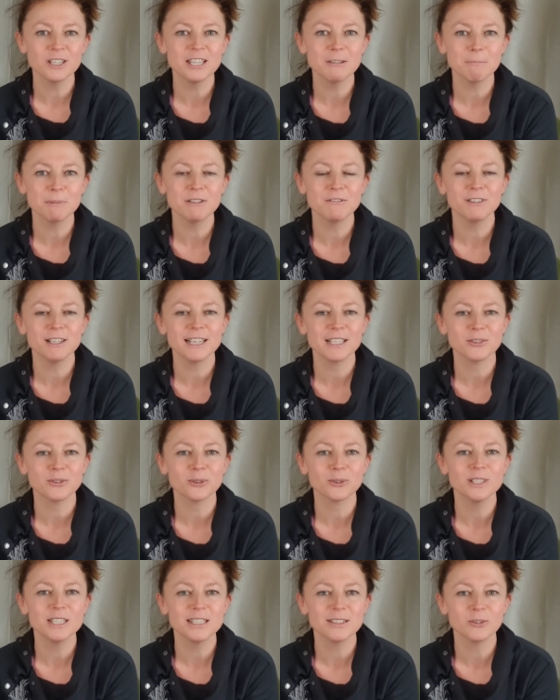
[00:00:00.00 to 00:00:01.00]
Ich bin vielleicht
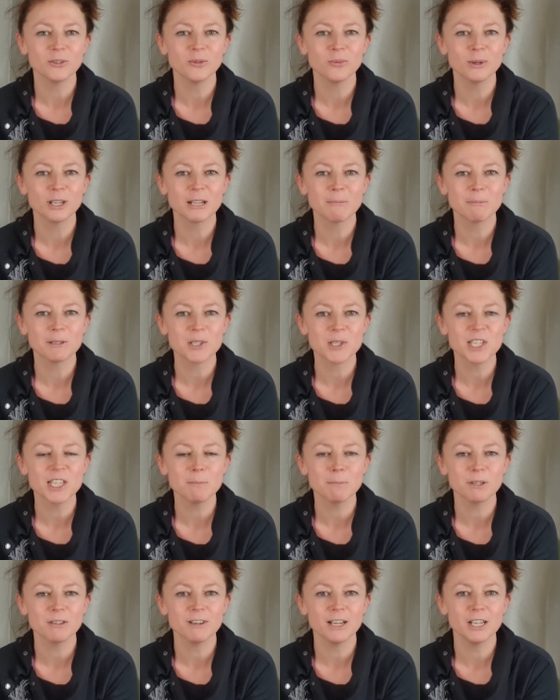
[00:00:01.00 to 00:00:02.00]
noch nicht unmittelbar
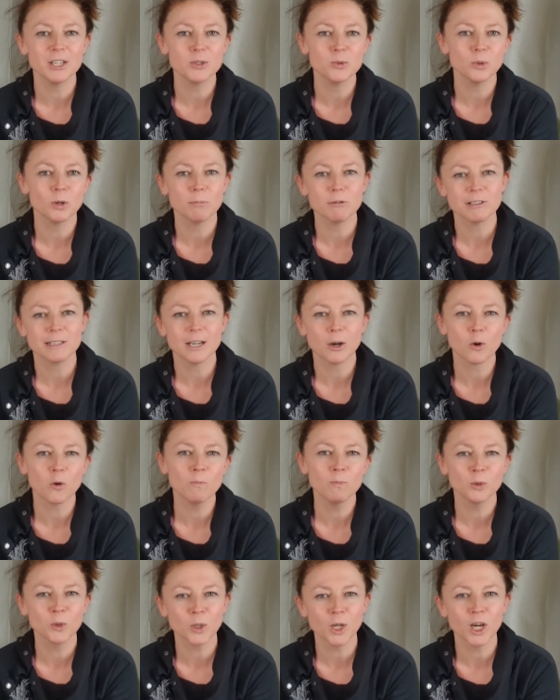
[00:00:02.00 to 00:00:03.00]
sichtbar, weil ich nur ein bisschen
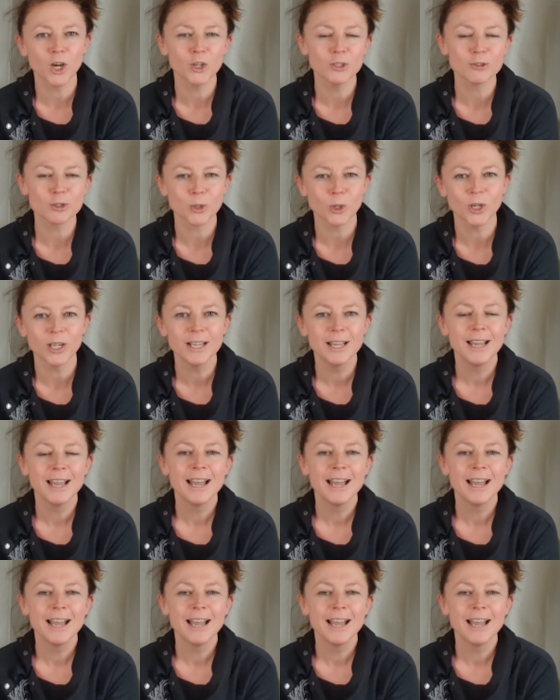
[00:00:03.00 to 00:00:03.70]
herumtue und so.